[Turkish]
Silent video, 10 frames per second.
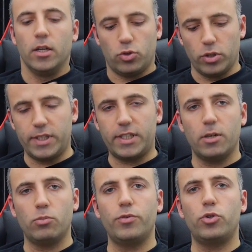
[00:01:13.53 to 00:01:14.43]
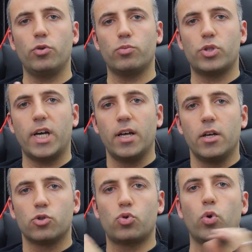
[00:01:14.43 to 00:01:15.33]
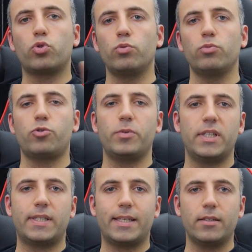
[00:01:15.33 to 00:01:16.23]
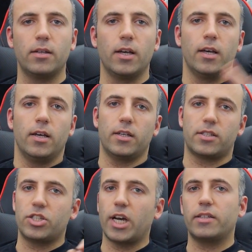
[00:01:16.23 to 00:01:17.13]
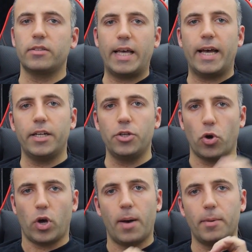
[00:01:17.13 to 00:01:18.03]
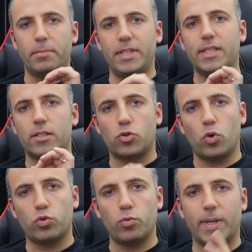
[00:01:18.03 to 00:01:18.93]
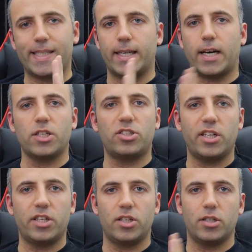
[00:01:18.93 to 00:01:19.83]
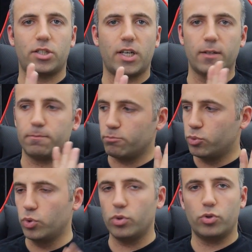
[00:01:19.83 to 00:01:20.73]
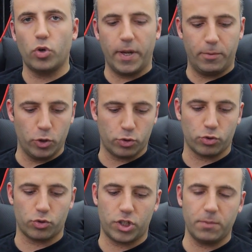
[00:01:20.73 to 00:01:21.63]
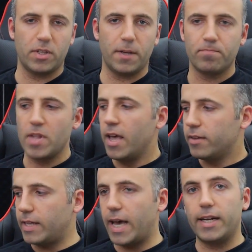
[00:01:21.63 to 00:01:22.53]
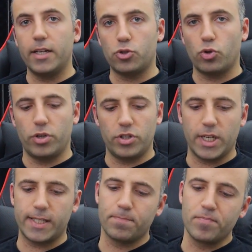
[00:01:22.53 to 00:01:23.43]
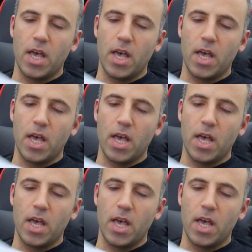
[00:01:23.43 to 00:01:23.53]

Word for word: Dolayısıyla bu videomuzda soğutulmuş bir diskin e, sıcaklık değerleri yok. Ama bir disk soğutulmazsa kaç dereceye çıkar bunu görebiliyorsunuz. Şimdi değerleri söyleyeceğiz.